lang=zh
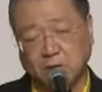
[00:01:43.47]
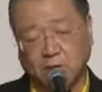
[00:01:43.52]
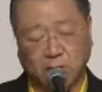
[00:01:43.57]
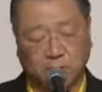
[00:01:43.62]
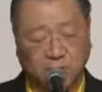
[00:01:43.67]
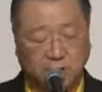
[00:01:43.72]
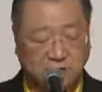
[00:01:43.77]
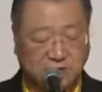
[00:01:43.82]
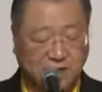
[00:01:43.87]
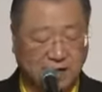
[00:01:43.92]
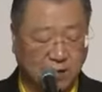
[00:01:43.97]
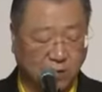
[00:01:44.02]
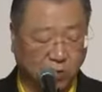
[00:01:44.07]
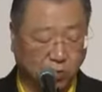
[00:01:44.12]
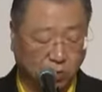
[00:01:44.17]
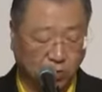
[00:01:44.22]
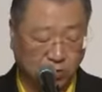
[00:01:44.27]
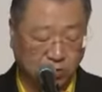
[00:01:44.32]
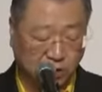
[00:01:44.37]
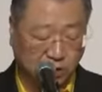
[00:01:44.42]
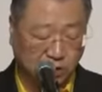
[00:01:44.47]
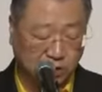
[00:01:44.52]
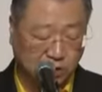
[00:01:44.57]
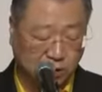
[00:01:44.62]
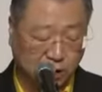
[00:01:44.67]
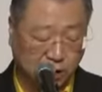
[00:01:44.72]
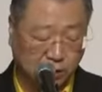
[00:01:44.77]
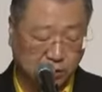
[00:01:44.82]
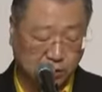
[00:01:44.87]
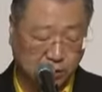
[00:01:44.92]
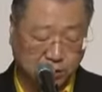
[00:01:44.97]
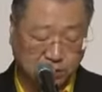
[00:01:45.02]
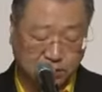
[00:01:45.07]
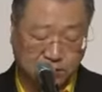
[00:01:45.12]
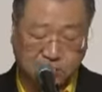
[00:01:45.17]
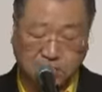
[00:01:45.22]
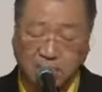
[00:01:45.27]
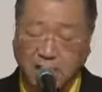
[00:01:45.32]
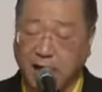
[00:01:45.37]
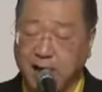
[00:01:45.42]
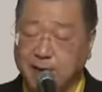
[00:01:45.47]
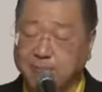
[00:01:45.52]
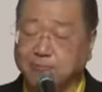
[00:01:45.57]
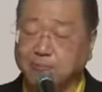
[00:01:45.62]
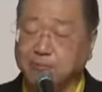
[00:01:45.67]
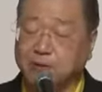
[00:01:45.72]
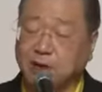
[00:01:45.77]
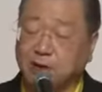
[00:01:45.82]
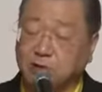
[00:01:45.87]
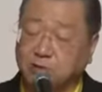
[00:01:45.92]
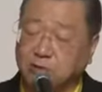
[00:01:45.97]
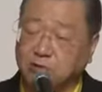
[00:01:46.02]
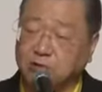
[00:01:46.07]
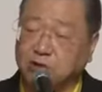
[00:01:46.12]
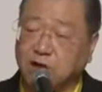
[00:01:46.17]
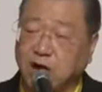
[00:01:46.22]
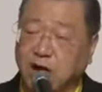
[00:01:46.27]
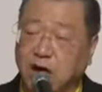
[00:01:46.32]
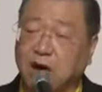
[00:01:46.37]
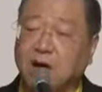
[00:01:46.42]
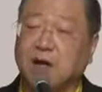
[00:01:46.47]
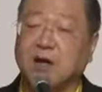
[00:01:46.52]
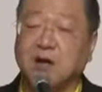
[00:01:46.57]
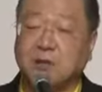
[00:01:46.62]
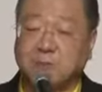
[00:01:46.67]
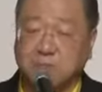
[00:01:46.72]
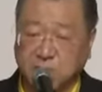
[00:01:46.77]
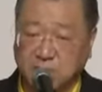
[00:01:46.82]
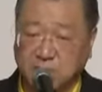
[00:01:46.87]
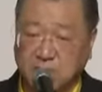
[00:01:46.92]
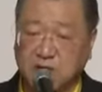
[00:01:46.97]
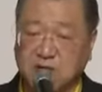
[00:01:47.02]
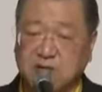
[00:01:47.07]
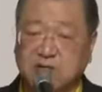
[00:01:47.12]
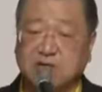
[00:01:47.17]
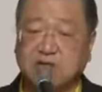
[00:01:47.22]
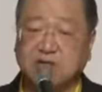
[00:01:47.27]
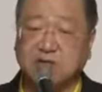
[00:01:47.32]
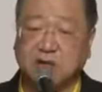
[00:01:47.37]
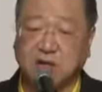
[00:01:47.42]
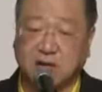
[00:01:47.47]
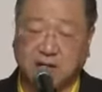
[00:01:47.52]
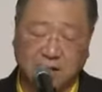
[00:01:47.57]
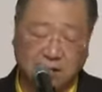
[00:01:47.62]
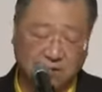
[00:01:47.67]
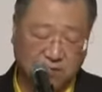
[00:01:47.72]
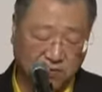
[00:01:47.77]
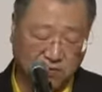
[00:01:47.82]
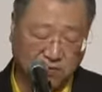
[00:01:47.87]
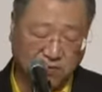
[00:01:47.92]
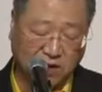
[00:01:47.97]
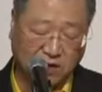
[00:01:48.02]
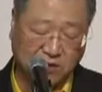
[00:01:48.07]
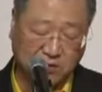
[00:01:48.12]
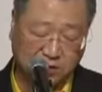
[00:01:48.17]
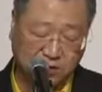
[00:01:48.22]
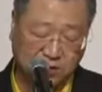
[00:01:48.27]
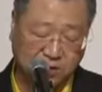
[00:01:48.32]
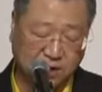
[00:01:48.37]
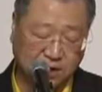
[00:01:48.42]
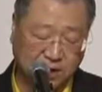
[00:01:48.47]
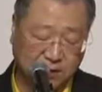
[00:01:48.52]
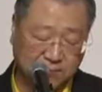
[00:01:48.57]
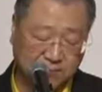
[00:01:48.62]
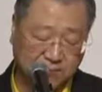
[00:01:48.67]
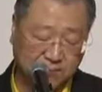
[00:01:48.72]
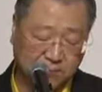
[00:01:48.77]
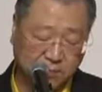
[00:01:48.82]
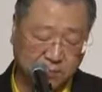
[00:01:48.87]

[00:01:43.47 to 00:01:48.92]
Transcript: 我们在获得真正财富的路上迷失了方向。